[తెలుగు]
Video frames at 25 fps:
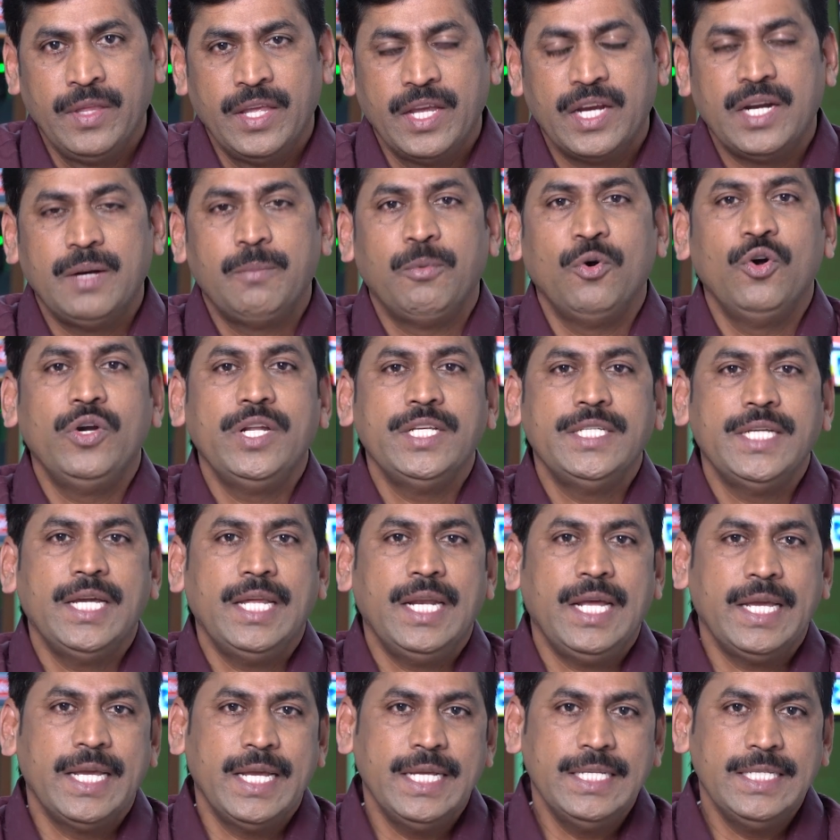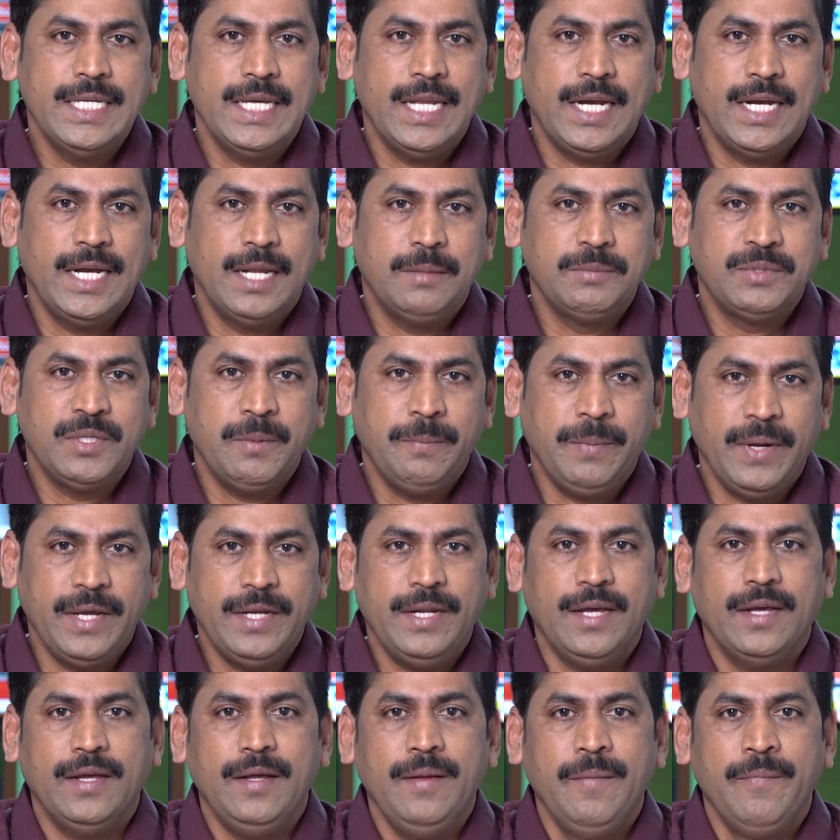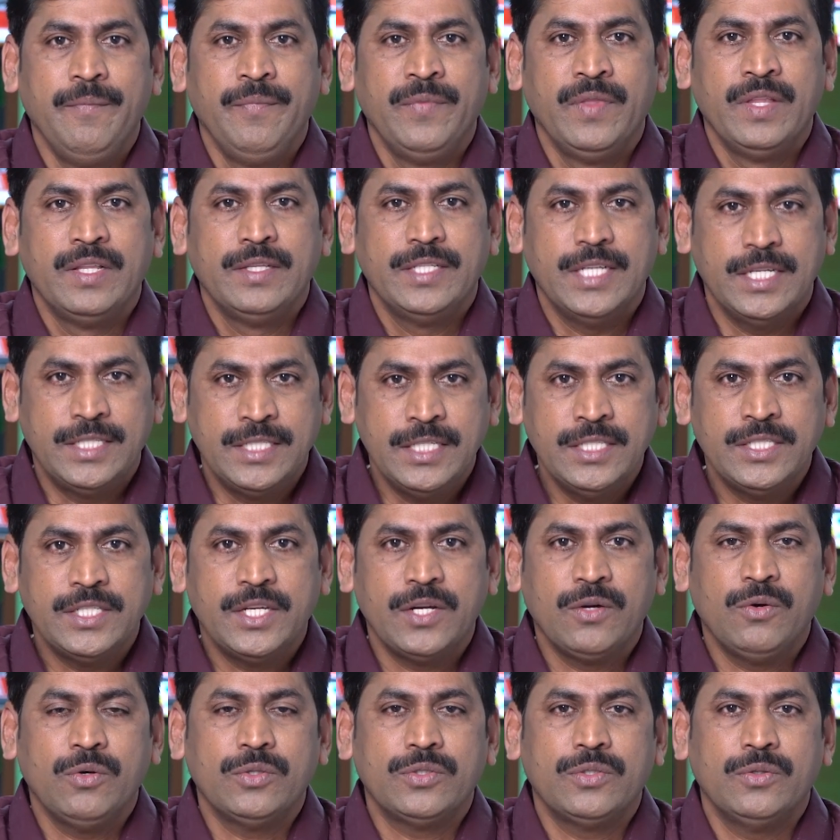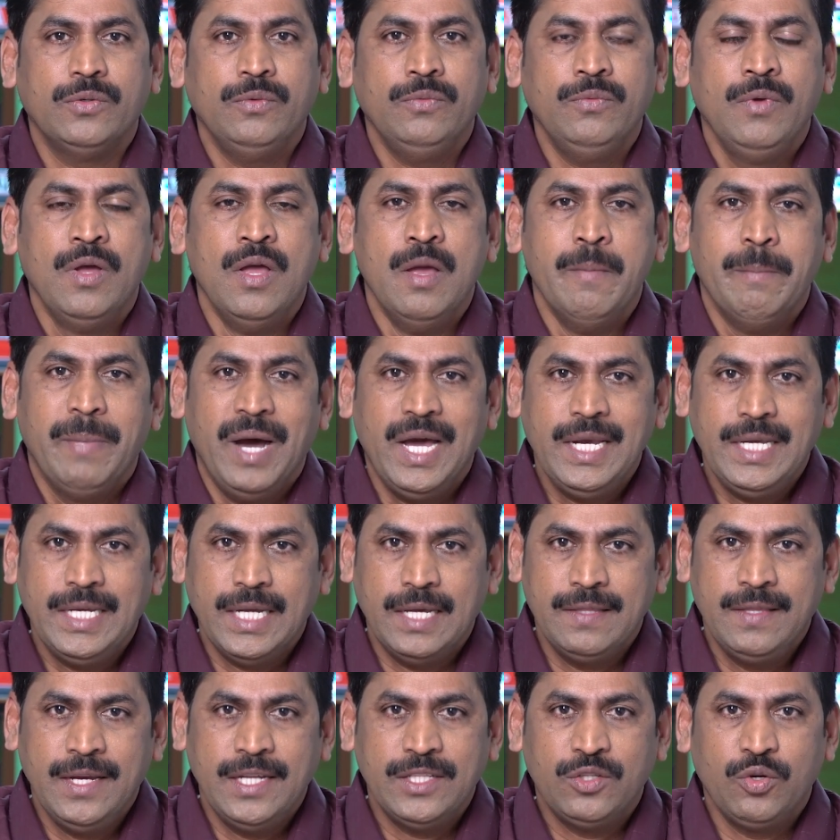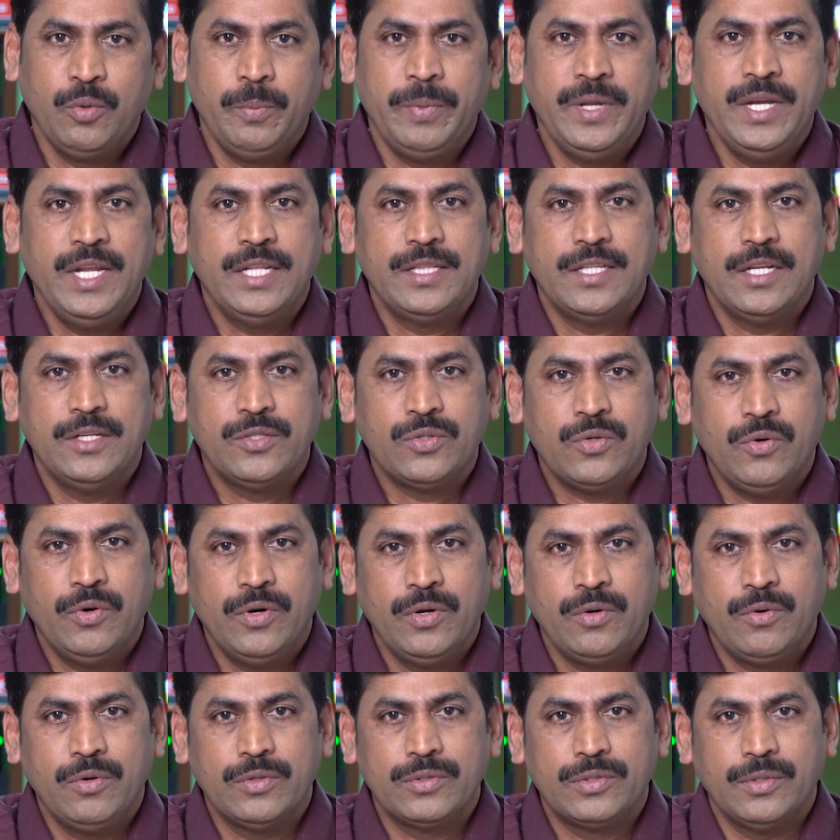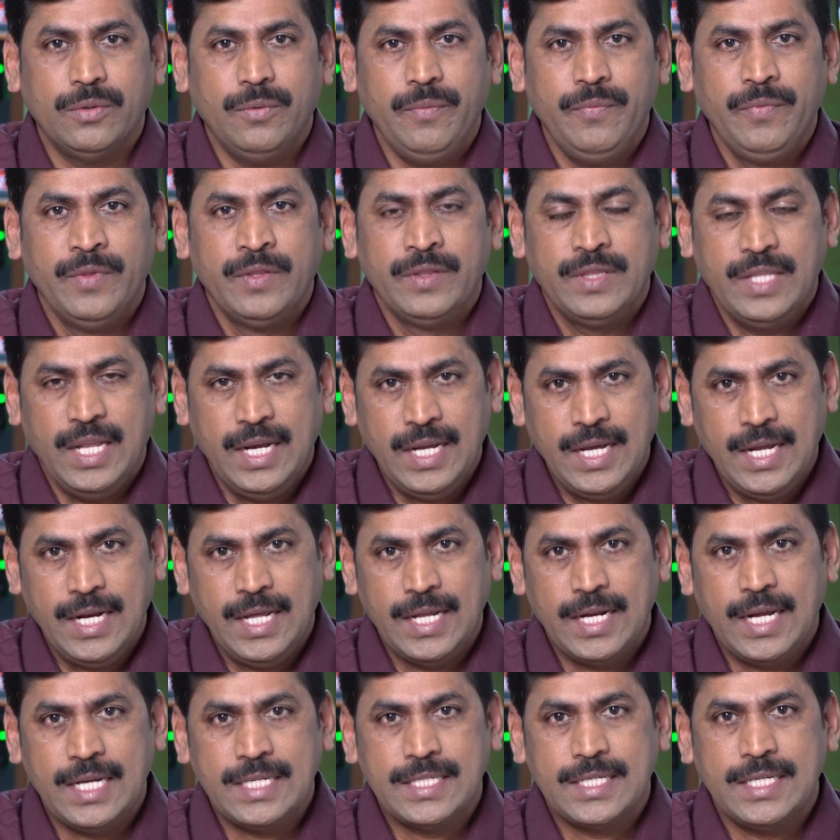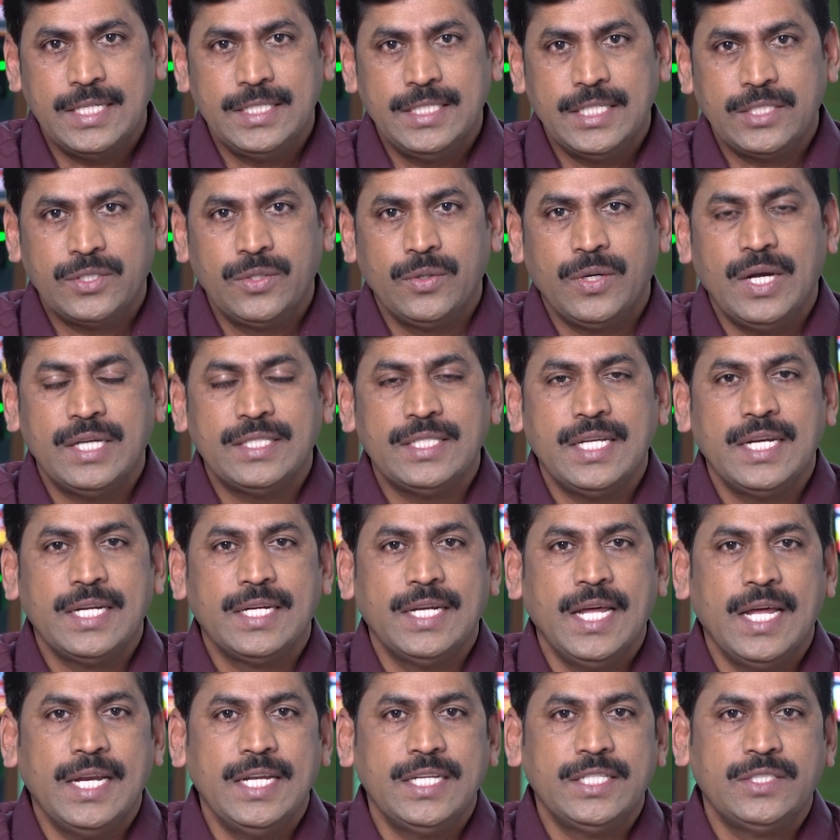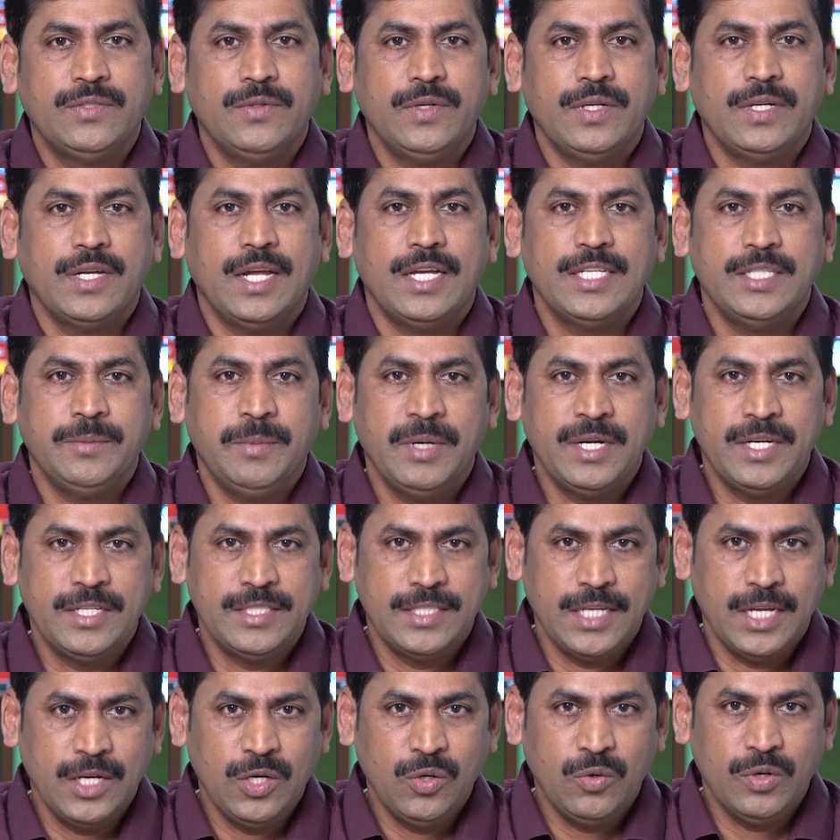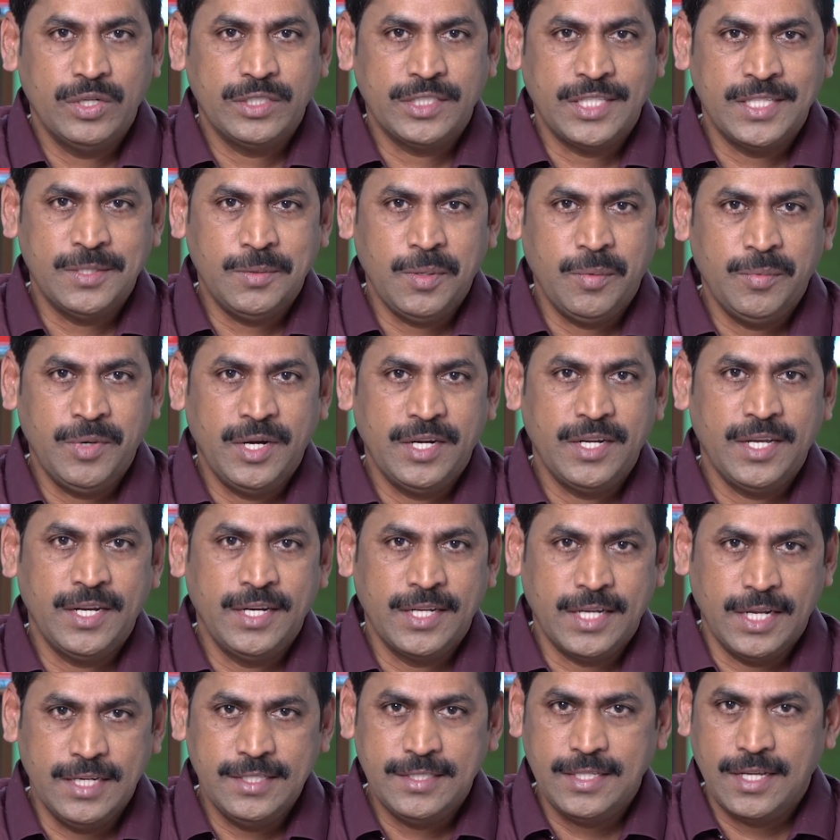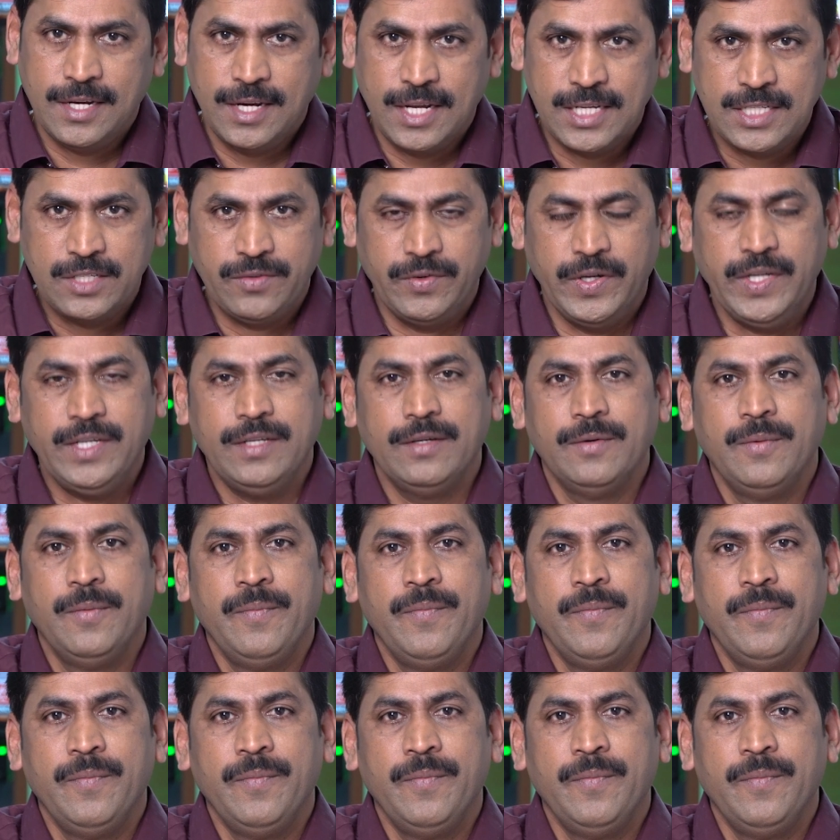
ఇక్కడ పోటీ చేయాలా ఏం చేయాలనే అంశం పైన చర్చించడం కోసం పార్టీ అధినేత ఒపీనియన్ తెలుసుకోవడం కోసం తెలంగాణ రాష్ట్ర అధ్యక్షుడు కాసాని జ్ఞానేశ్వర్ రాజమండ్రి జైల్లో ఉన్న చంద్రబాబు నాయుడు గారిని కలిశారు లాస్ట్ వీక్